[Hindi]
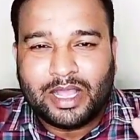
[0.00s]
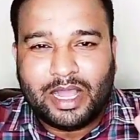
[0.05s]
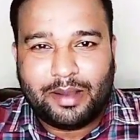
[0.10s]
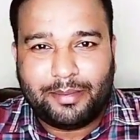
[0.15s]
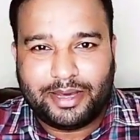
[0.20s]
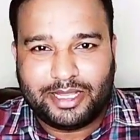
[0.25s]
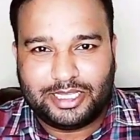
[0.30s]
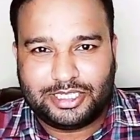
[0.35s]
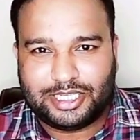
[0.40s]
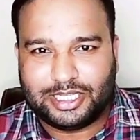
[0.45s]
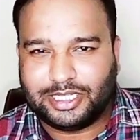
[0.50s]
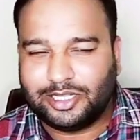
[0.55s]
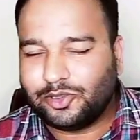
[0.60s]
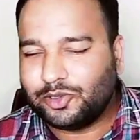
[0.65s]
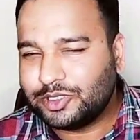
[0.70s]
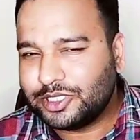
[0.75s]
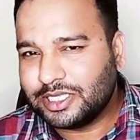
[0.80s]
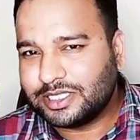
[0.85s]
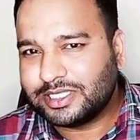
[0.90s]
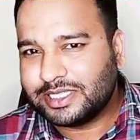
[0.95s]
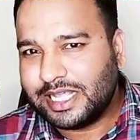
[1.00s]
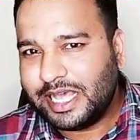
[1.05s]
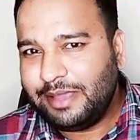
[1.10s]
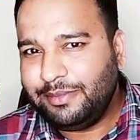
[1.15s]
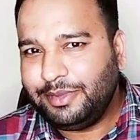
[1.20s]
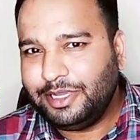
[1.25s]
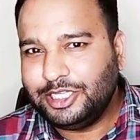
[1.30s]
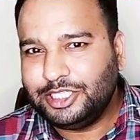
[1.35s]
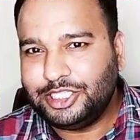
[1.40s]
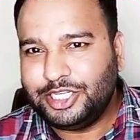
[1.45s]
हमारे चैनल को
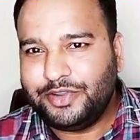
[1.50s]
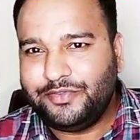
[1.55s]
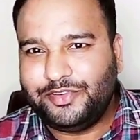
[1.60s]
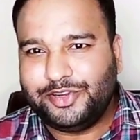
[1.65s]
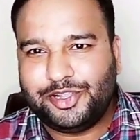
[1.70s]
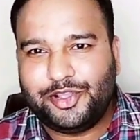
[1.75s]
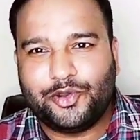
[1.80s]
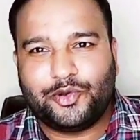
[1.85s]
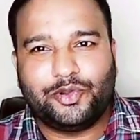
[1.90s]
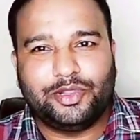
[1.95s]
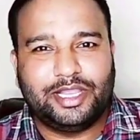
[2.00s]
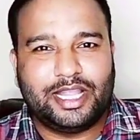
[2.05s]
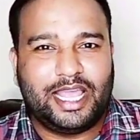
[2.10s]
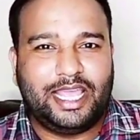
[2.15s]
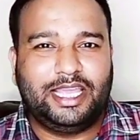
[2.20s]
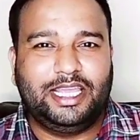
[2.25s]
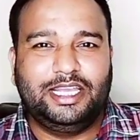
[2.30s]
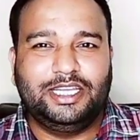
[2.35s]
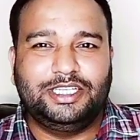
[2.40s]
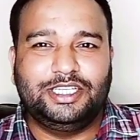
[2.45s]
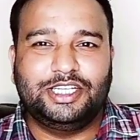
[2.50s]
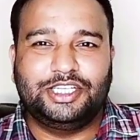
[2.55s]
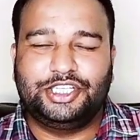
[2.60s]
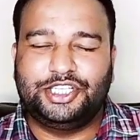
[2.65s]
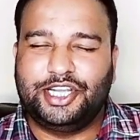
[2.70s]
सब्सक्राइब कीजिए वीडियो को लाइक कीजिए